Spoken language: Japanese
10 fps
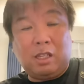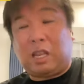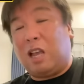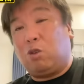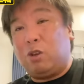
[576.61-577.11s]

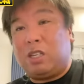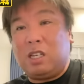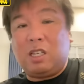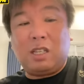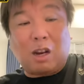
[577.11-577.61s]
最後の一
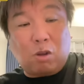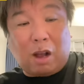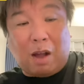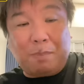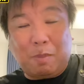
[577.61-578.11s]
日になるの
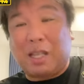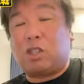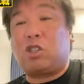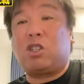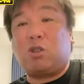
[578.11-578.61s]
か、まだ
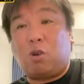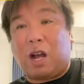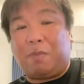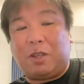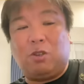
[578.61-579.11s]
続くの
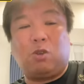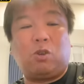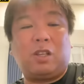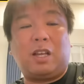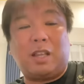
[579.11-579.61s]
かっていうとこ
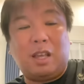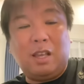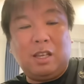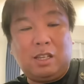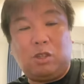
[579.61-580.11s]
ろではね、
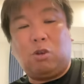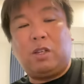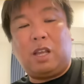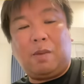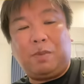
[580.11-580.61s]
非常に
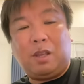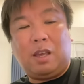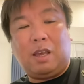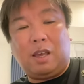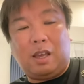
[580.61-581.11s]
ね、
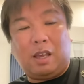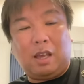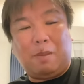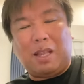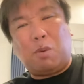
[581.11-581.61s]

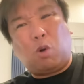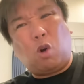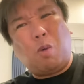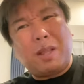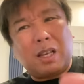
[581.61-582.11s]
えー、まあでも
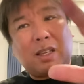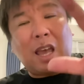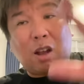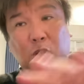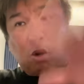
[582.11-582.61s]
ここまで
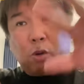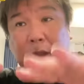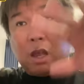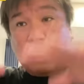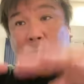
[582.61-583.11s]
結構
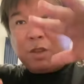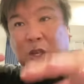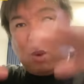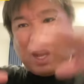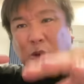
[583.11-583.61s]
ね、
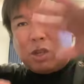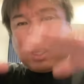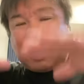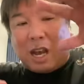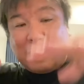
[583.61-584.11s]
際どい
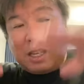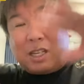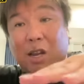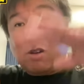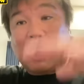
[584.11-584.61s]
試合で来
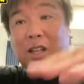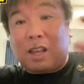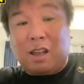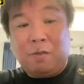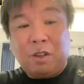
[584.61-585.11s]
てるから
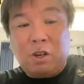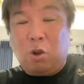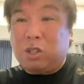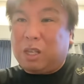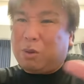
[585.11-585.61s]
ね、
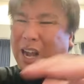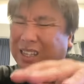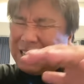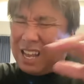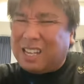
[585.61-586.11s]
ロッテも勝
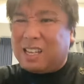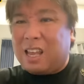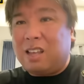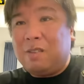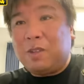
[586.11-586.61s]
てない
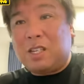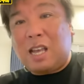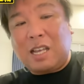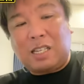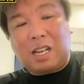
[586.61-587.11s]
ね、試
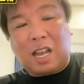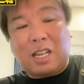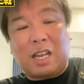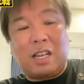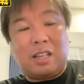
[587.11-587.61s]
合してない
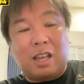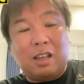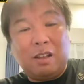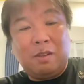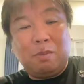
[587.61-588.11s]
だけに
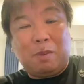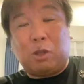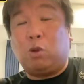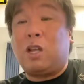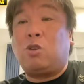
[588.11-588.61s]
ね、まあ
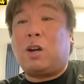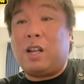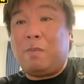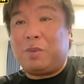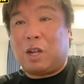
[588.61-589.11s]
どうなるのかね、
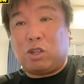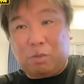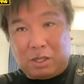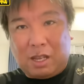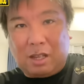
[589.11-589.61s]
楽しみ
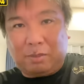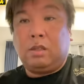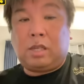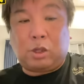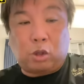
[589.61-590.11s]
ですね。
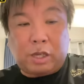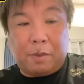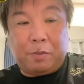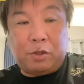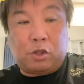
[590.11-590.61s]
さあそし
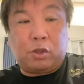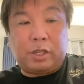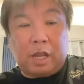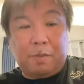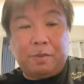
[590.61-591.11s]
て続
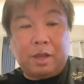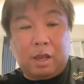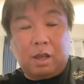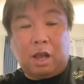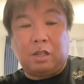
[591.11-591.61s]
いて
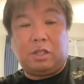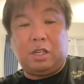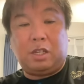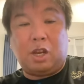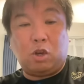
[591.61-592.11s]
ね、阪
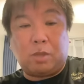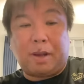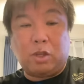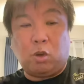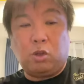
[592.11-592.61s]
神対広
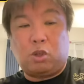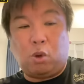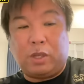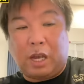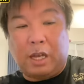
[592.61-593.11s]
島4
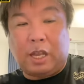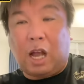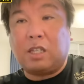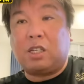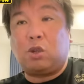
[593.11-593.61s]
勝2敗で
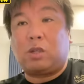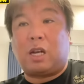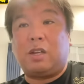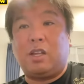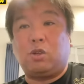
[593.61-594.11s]
阪神の
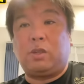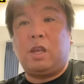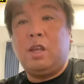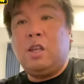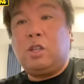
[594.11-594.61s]
3連勝で
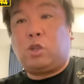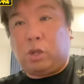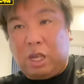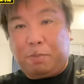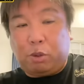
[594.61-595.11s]

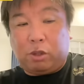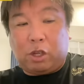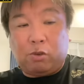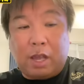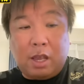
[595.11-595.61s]
スイープっ
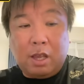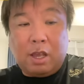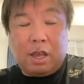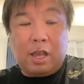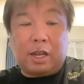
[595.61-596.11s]
ていうね、
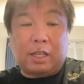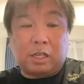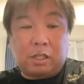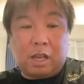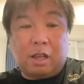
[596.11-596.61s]
えー、
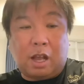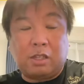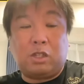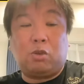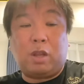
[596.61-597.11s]
形で阪
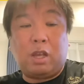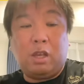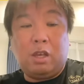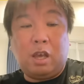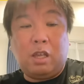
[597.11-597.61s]
神のね、
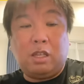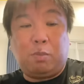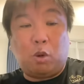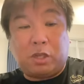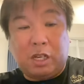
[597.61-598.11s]
えー、日
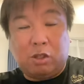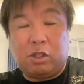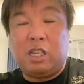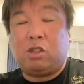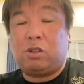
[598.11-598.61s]
本シリーズ
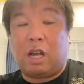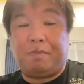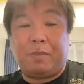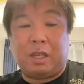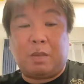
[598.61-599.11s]
進出が、
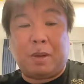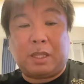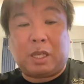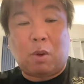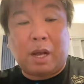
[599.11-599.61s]
ね、決まっ
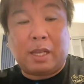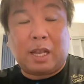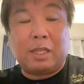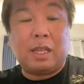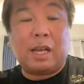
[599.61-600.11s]
たわけ
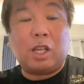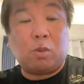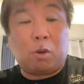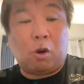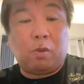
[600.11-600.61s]
なんだけど
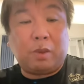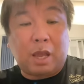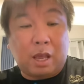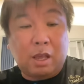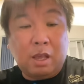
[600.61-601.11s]
も、
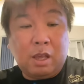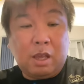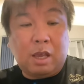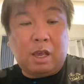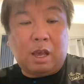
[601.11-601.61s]
ね、
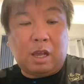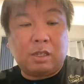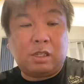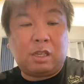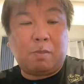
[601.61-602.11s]
えー、阪
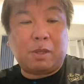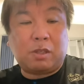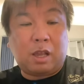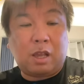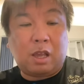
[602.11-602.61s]
神先発
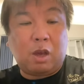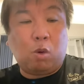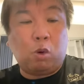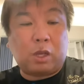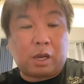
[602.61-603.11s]
ね、えー、
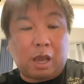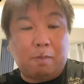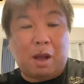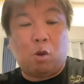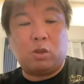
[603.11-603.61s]
大竹、
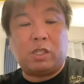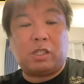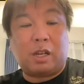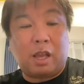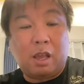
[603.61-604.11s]
満を持し
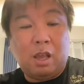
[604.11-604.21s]
てね、